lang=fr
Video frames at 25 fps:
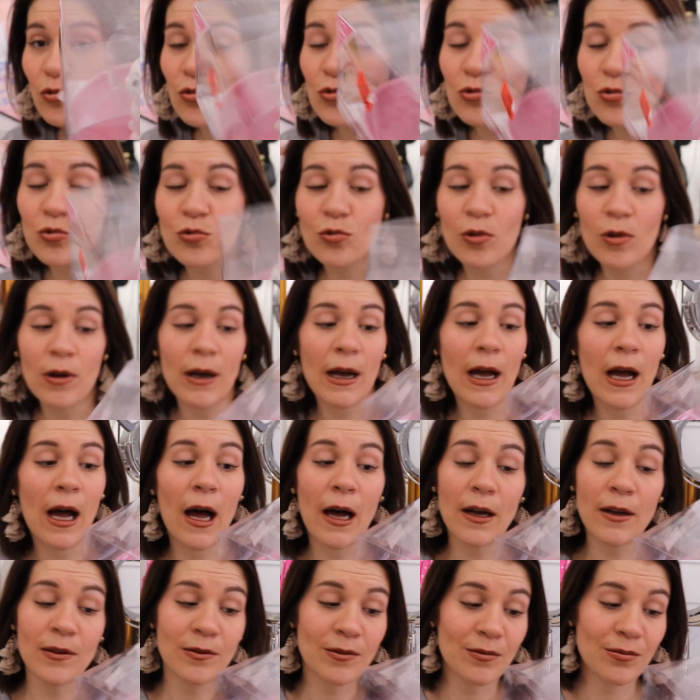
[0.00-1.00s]
toujours,
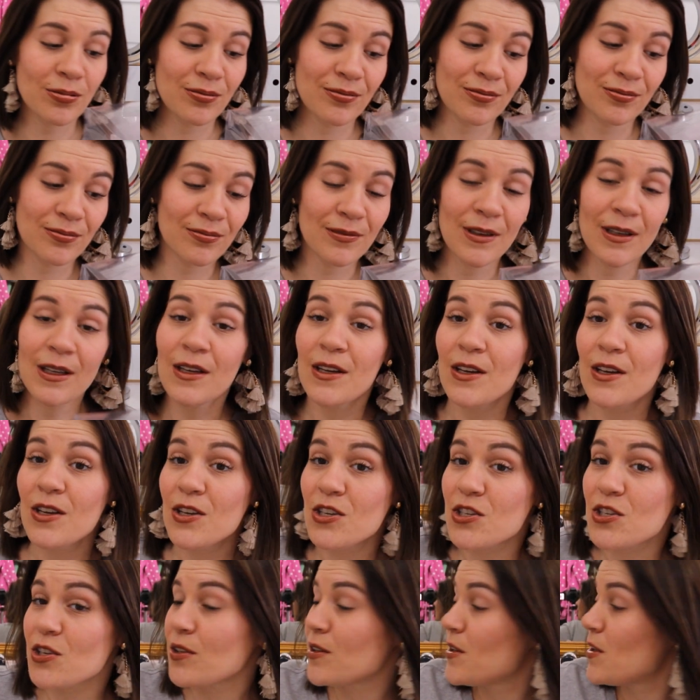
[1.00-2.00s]
un. Hein.
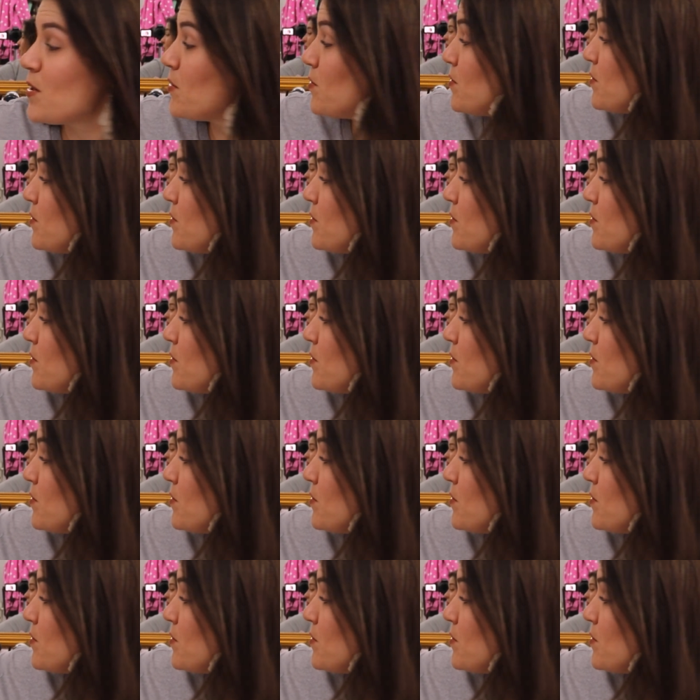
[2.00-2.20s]
J'en ai